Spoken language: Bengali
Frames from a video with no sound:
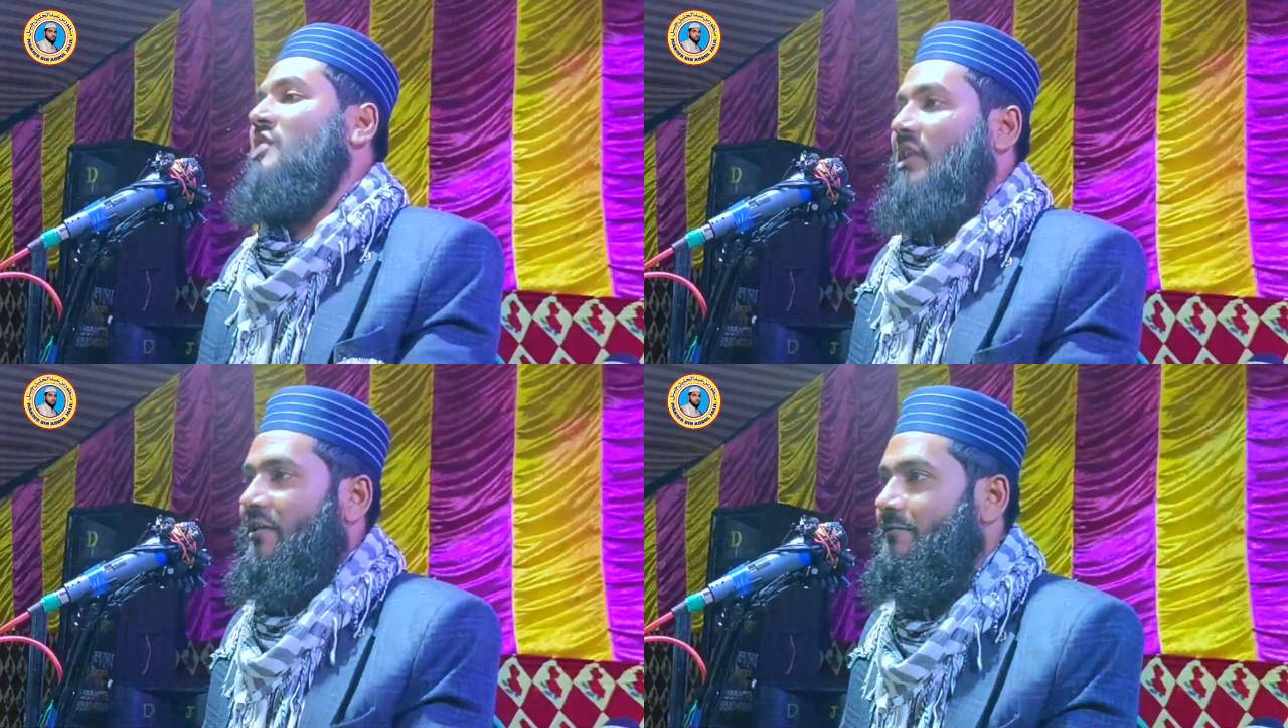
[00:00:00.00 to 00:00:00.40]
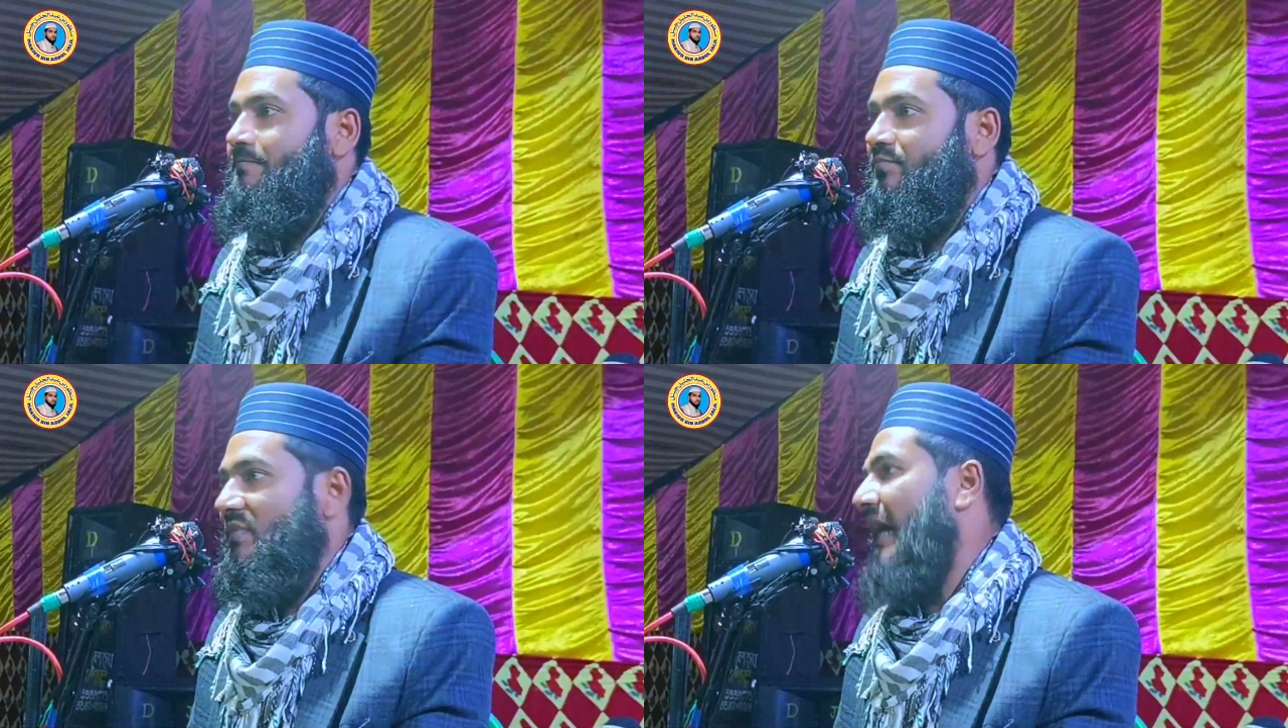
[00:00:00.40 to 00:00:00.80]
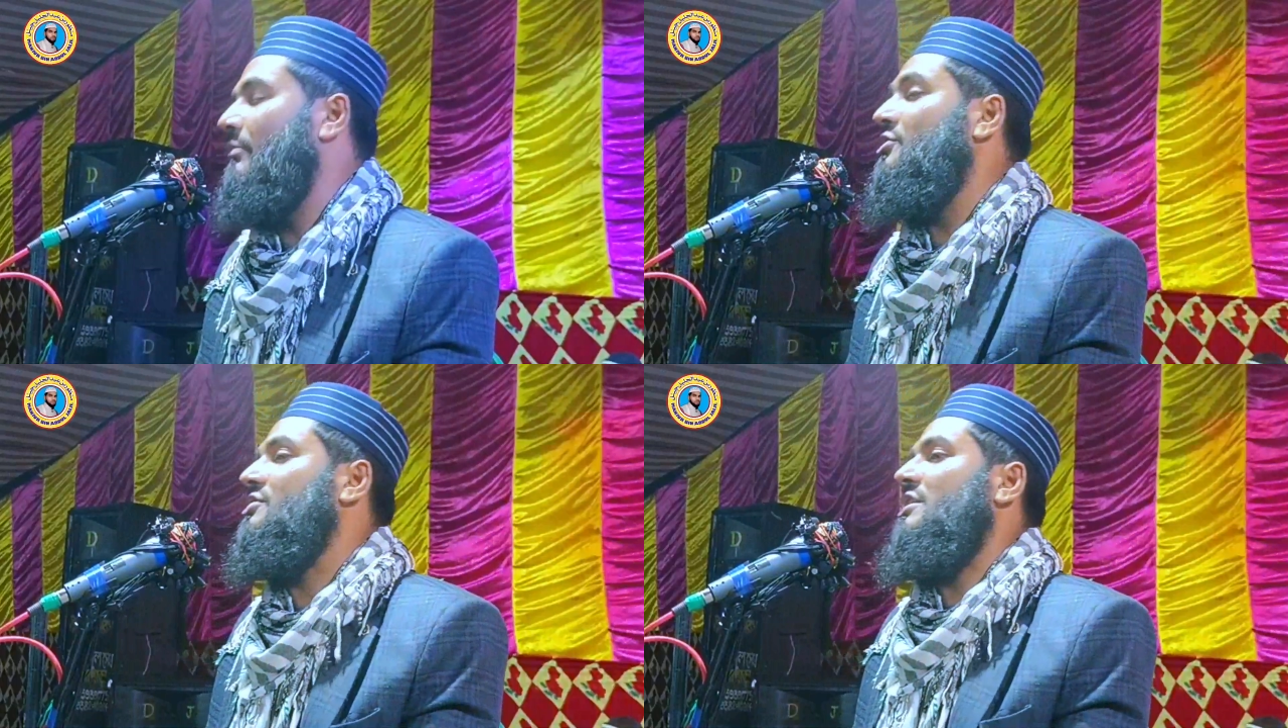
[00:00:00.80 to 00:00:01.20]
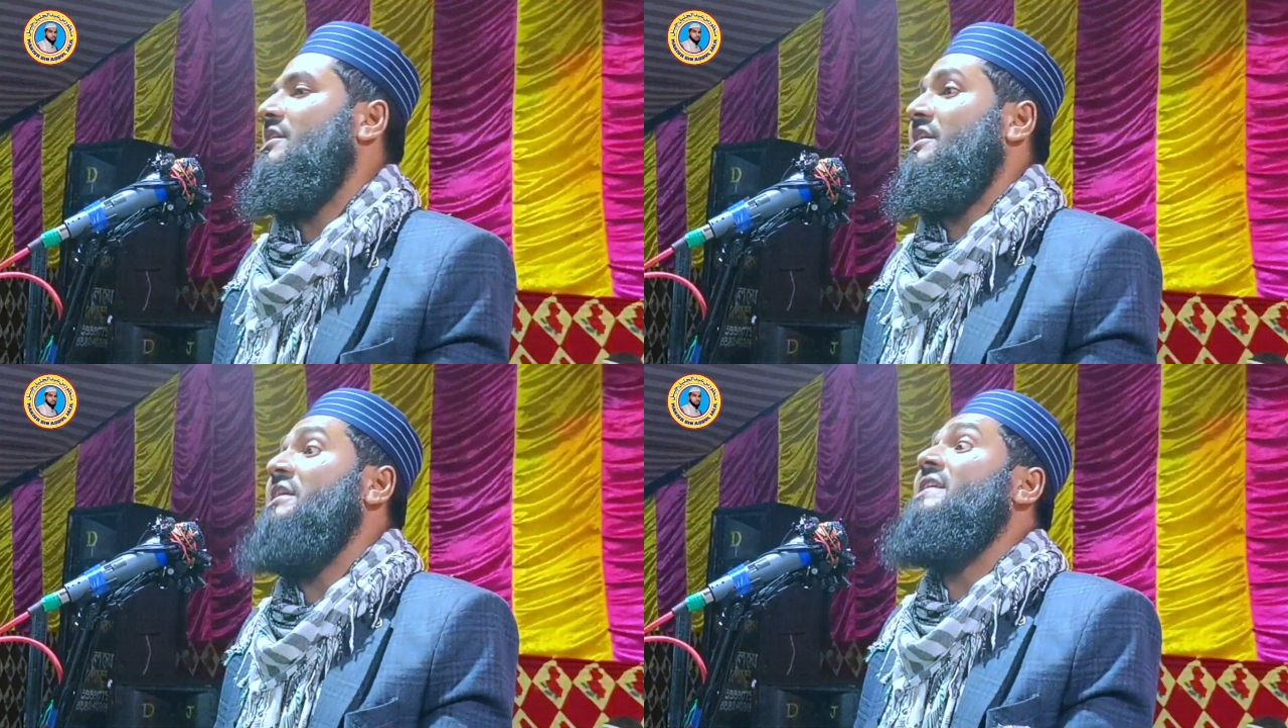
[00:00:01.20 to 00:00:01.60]
ছিলেন নাম হচ্ছে
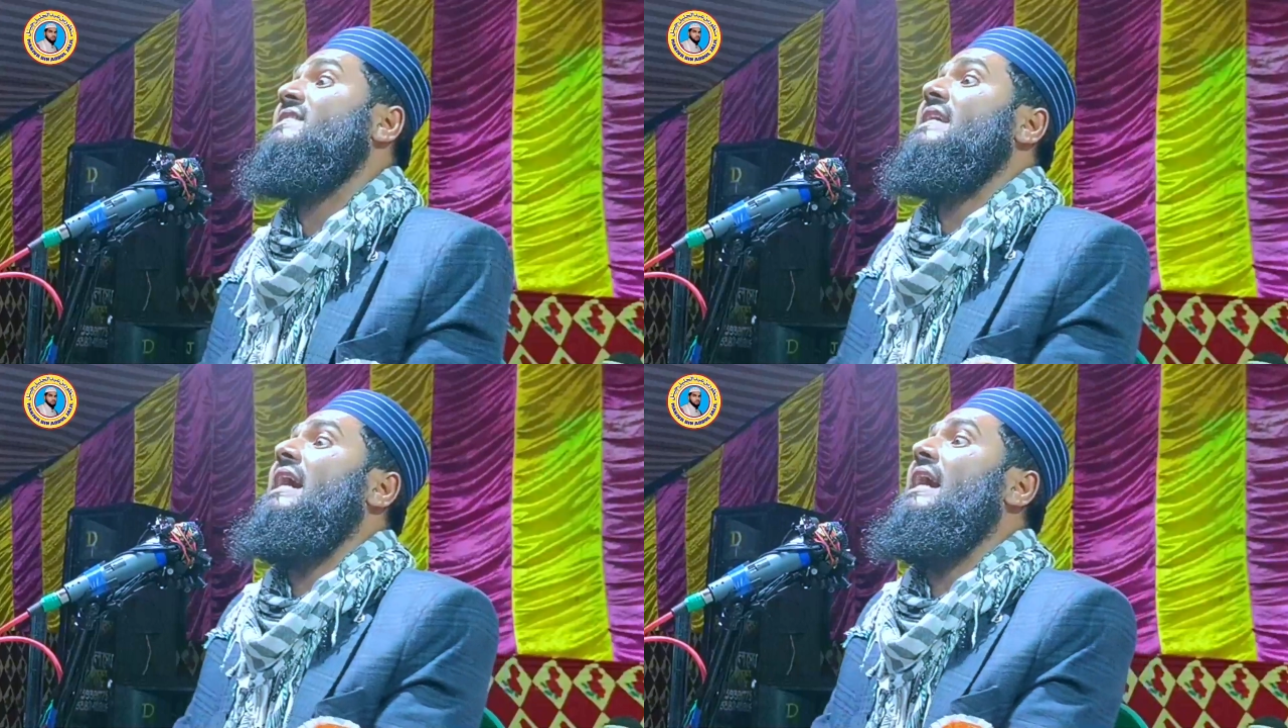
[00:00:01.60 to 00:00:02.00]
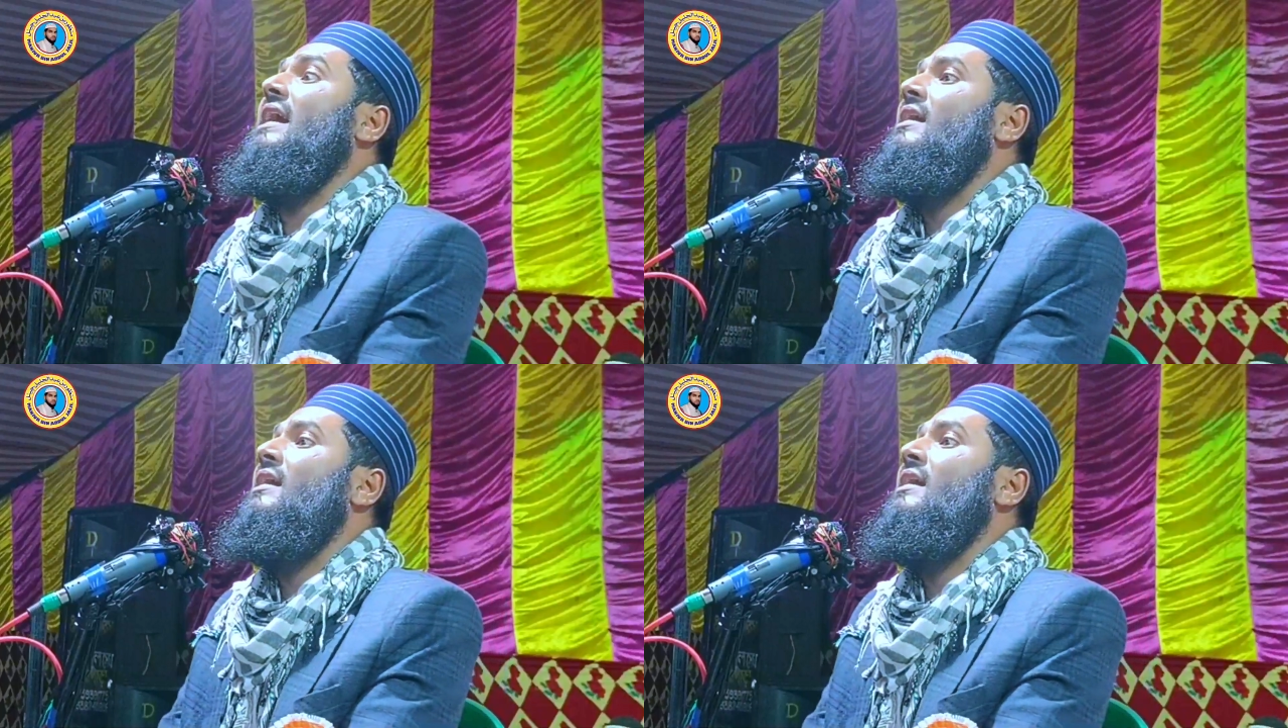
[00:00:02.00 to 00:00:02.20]
ঈসা